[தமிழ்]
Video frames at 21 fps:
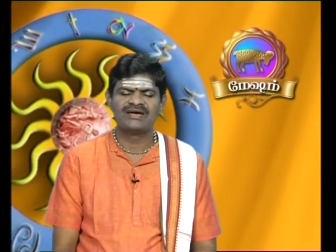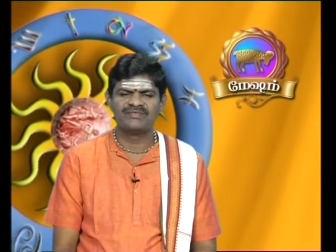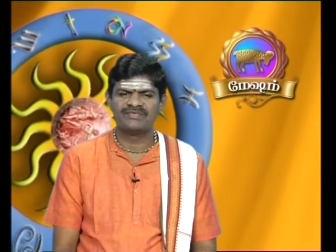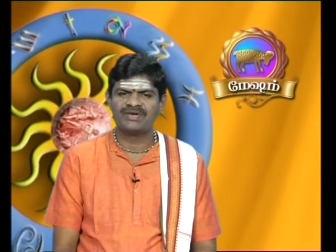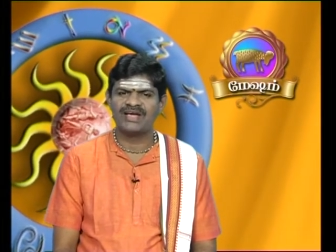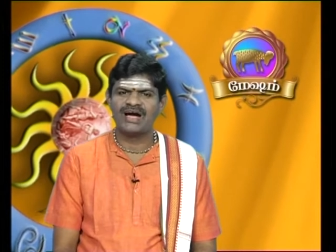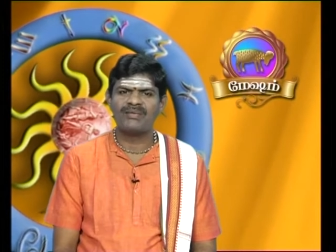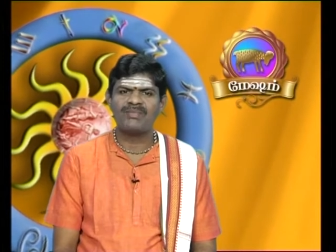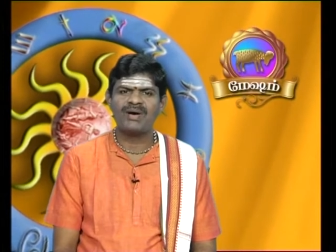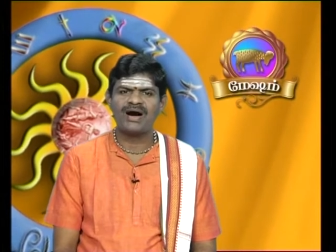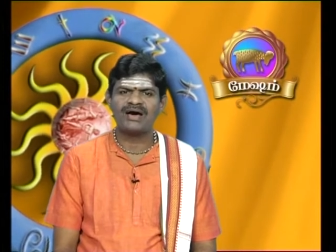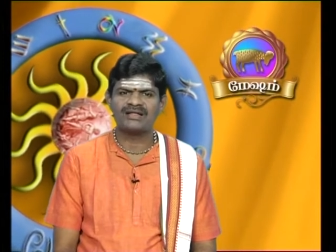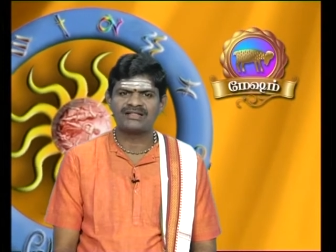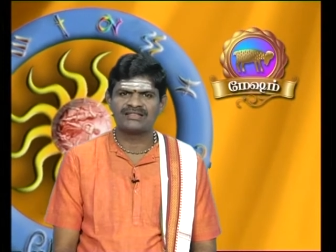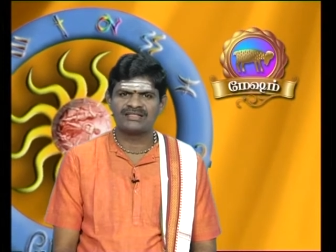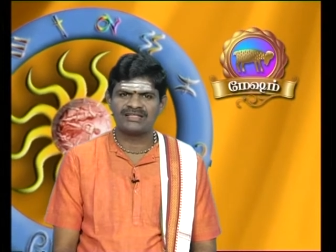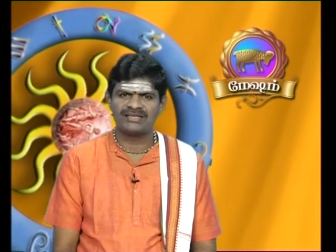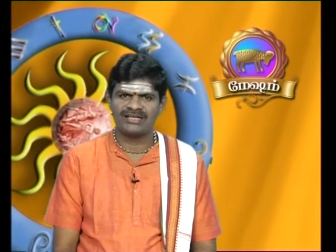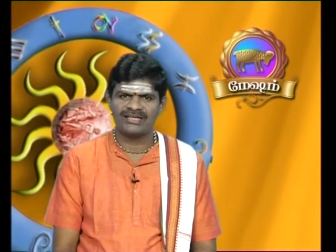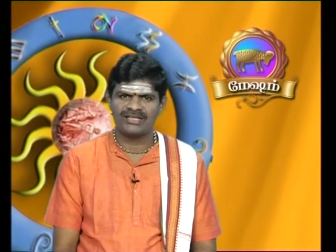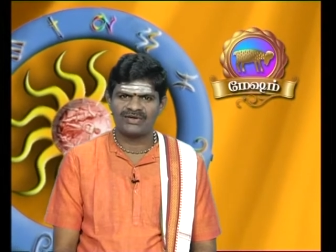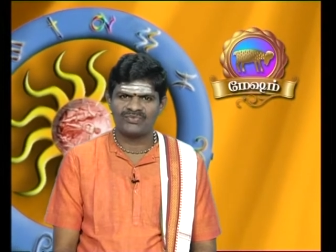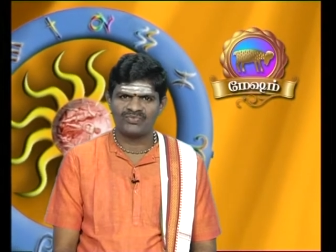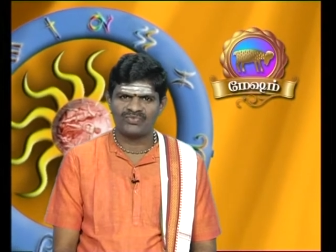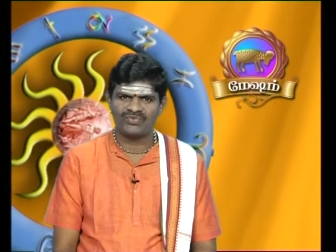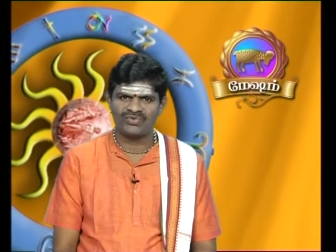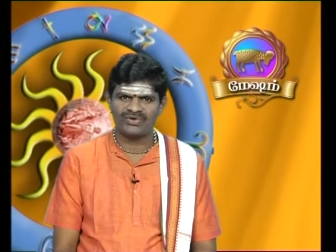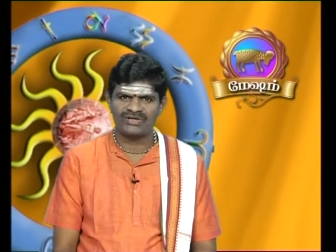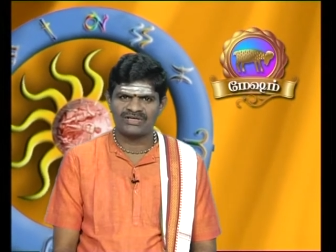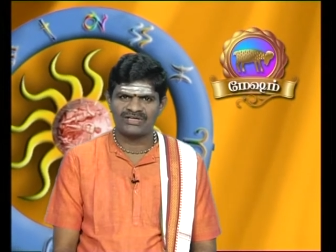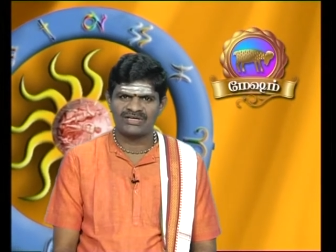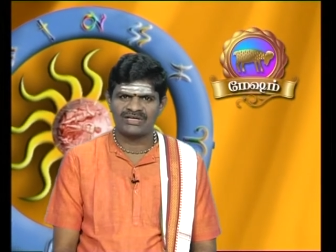வியாபாரத்திலேயும்
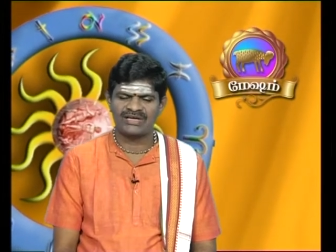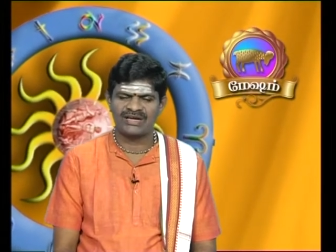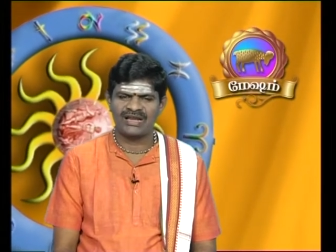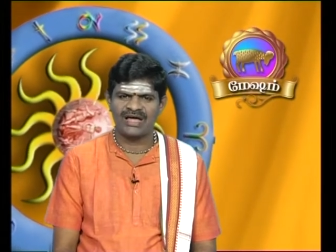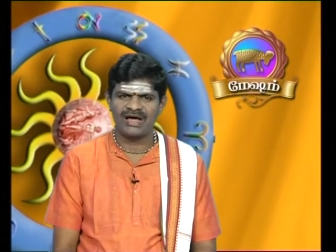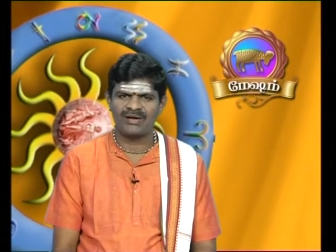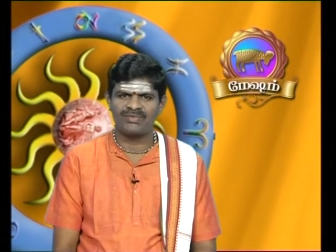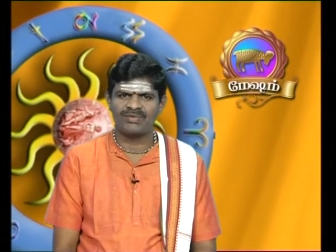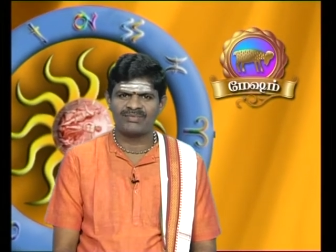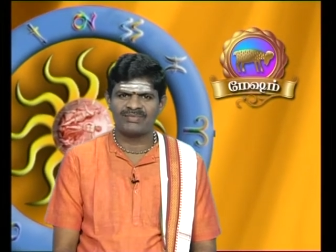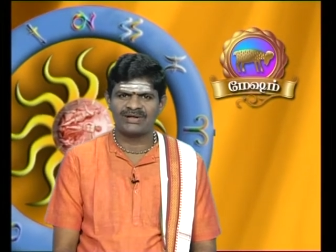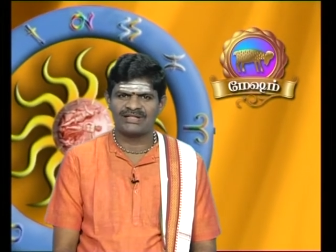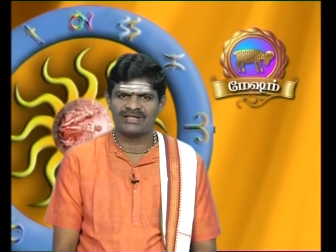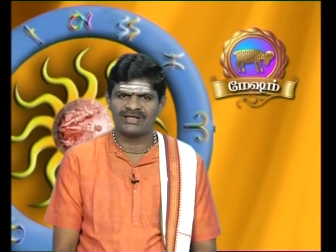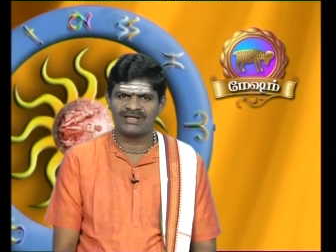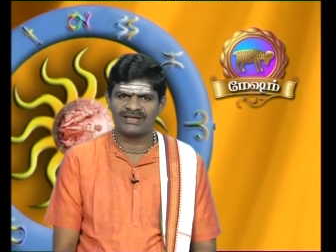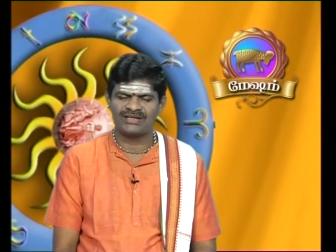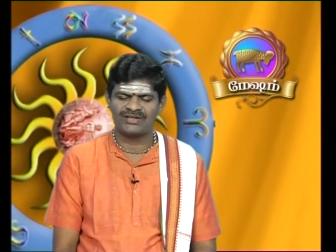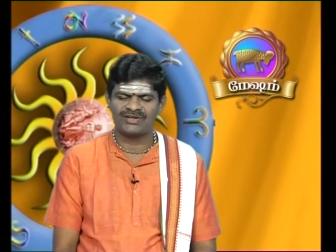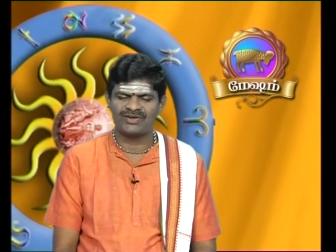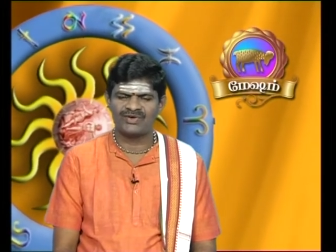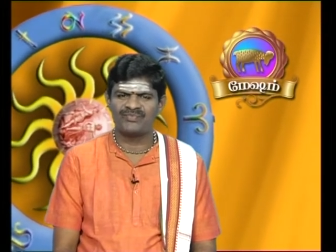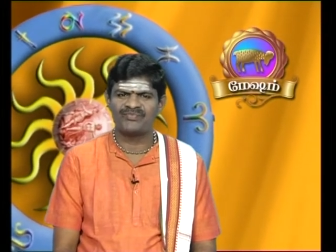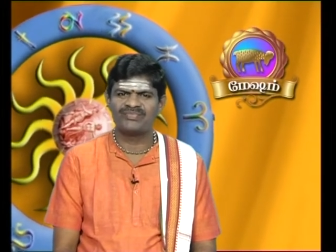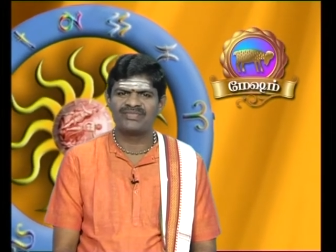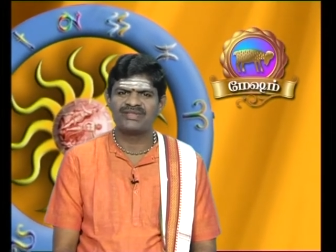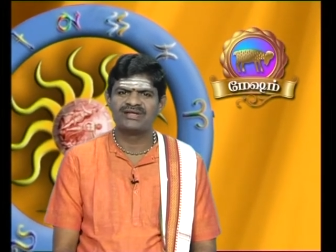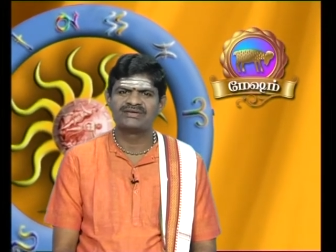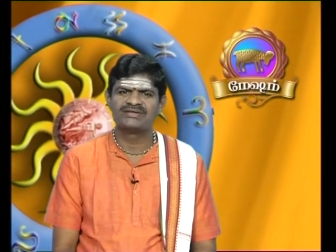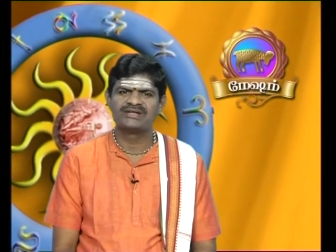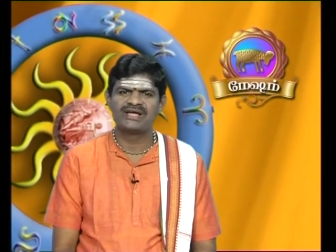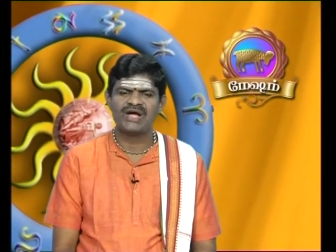உங்களுக்கு லாபம் அதிகரிக்கும்
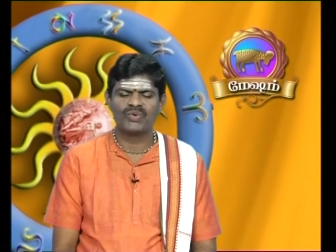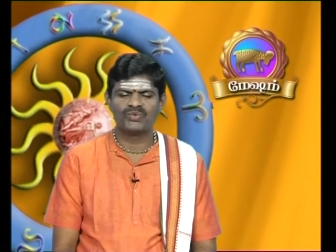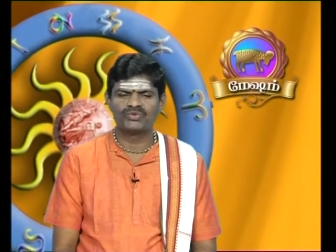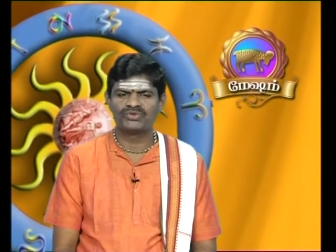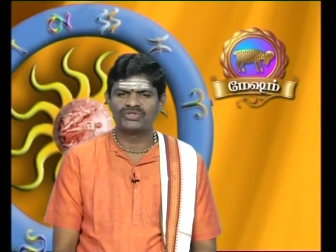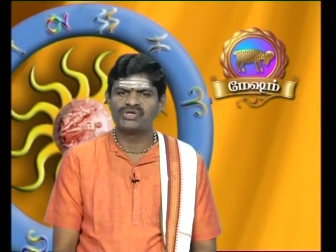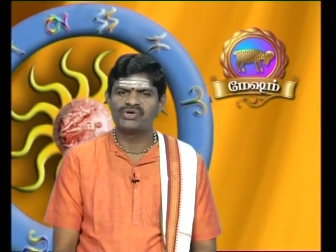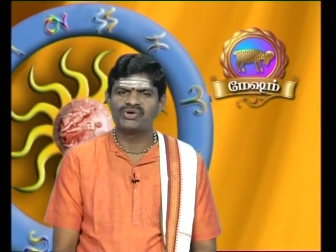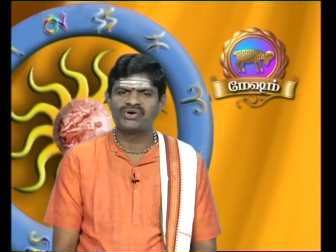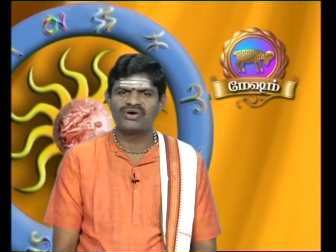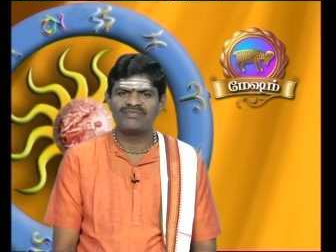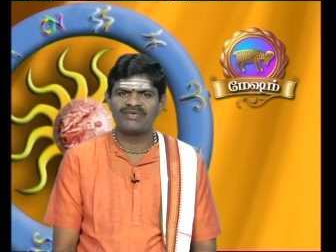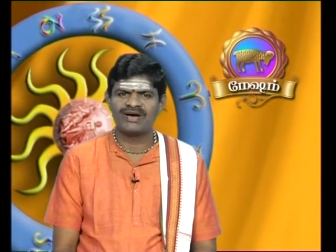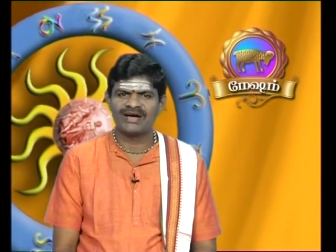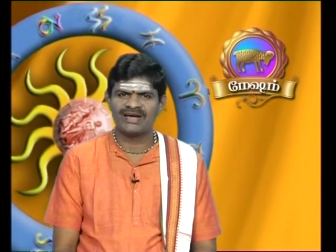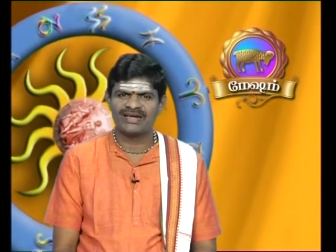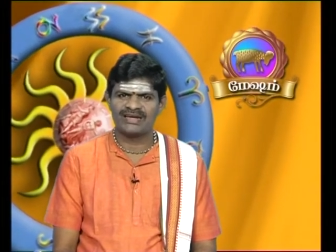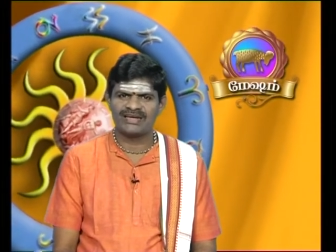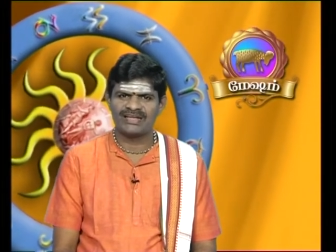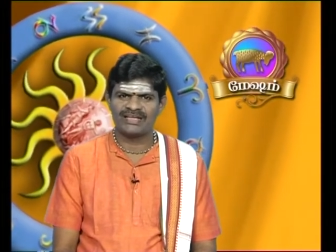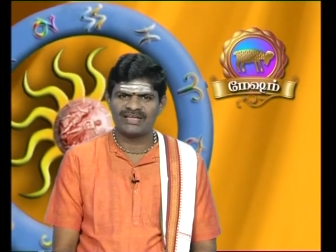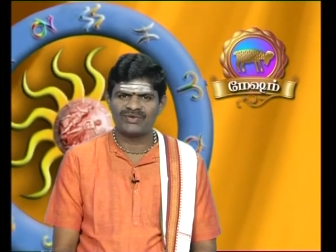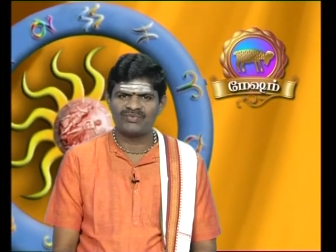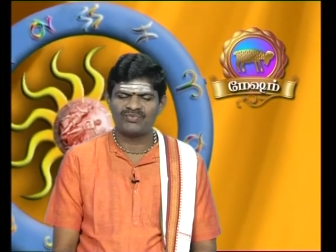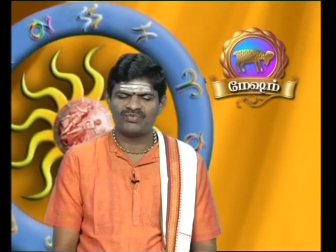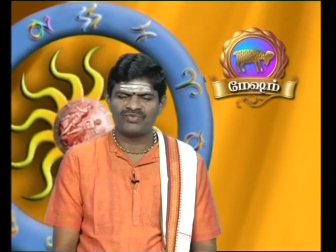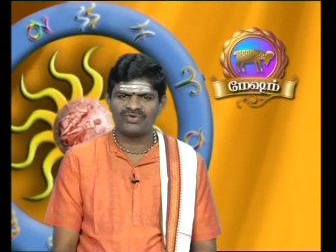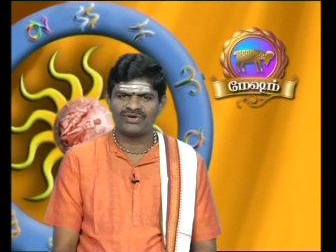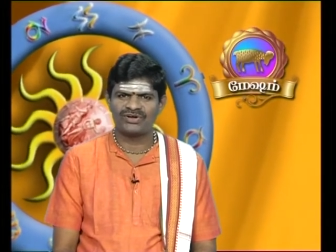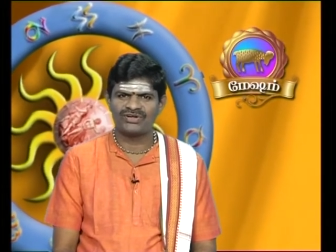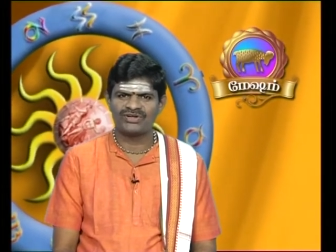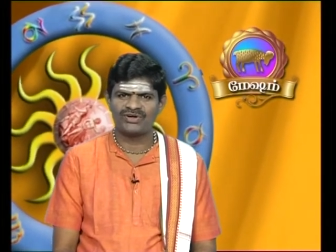உத்தியோக வகையிலேயும்
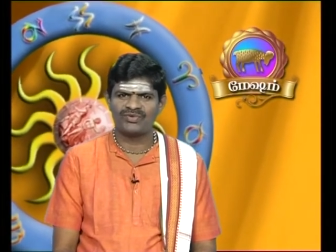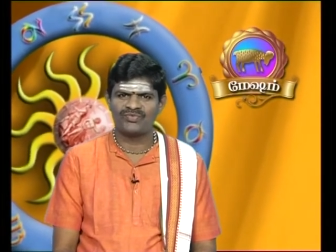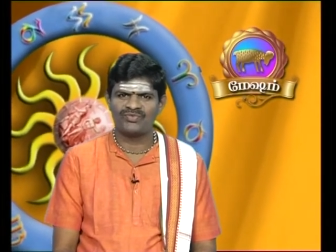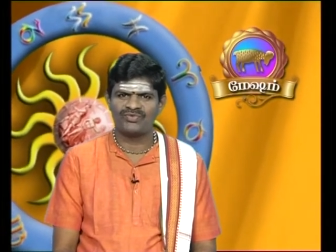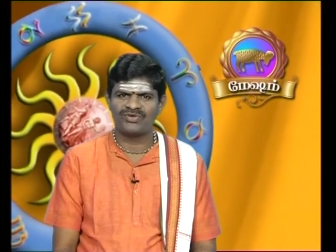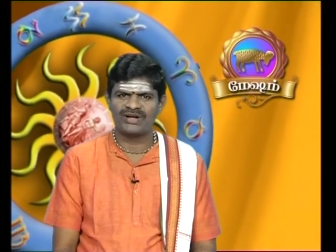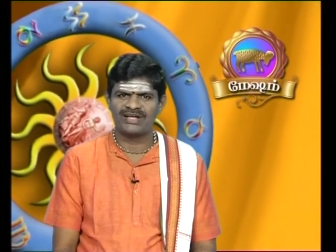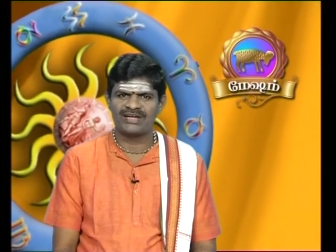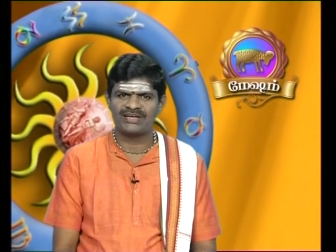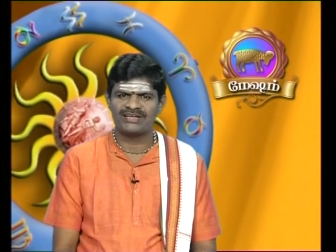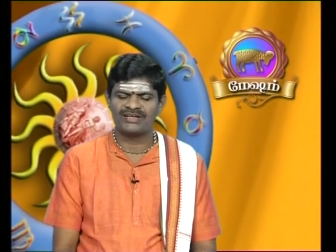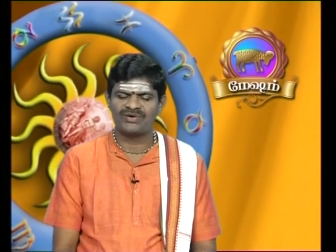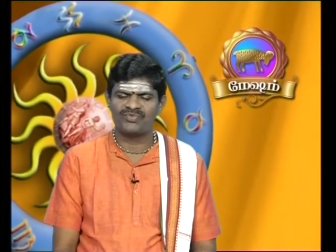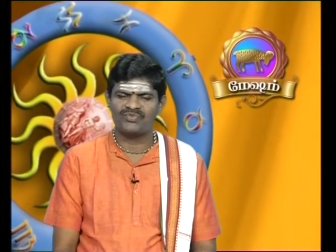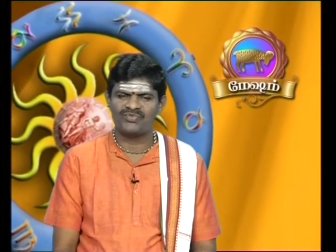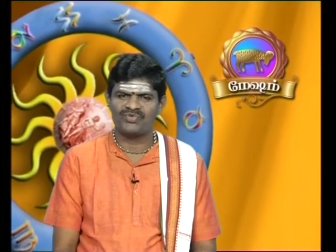உங்களுக்கு முன்னேற்றம்